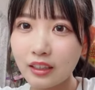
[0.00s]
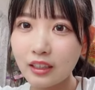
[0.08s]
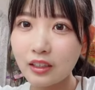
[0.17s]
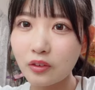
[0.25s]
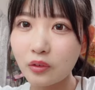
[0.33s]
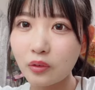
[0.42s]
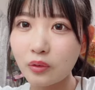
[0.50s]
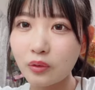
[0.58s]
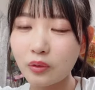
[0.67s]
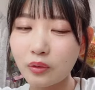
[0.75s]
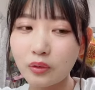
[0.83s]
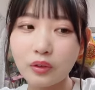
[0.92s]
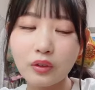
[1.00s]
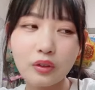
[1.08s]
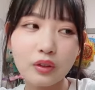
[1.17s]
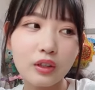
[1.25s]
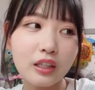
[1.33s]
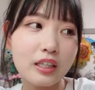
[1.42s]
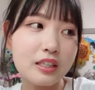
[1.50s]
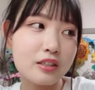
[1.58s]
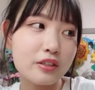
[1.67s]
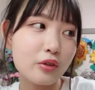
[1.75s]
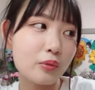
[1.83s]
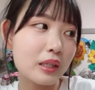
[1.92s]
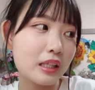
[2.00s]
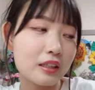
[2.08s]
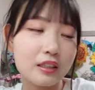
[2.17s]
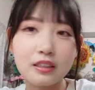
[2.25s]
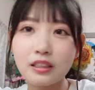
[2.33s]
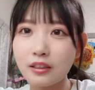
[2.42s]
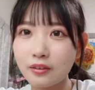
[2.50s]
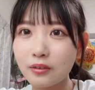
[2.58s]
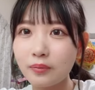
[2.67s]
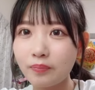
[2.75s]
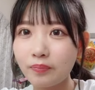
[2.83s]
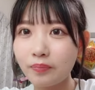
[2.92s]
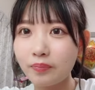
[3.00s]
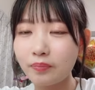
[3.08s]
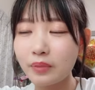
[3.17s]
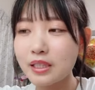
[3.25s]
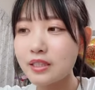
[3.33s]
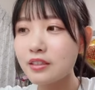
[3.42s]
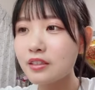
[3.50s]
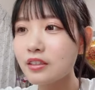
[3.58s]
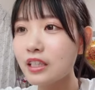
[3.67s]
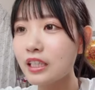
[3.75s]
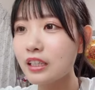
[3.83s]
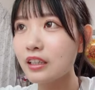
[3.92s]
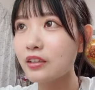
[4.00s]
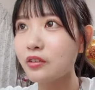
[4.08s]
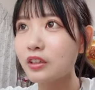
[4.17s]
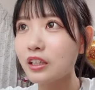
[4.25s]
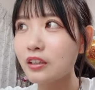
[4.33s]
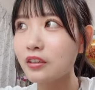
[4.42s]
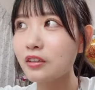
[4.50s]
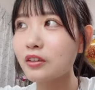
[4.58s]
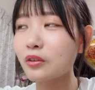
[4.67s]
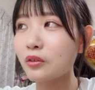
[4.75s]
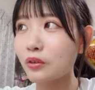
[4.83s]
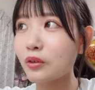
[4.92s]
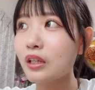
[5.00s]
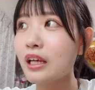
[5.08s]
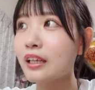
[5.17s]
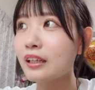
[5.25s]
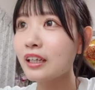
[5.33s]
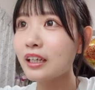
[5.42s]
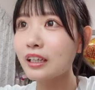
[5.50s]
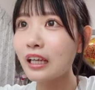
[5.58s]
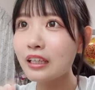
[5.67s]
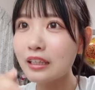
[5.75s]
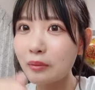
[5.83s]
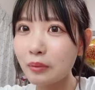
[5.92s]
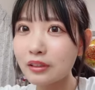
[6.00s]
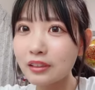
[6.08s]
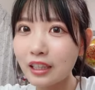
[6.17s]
あのケースのみなんですけど別売りで売ってるってことてかなんでまず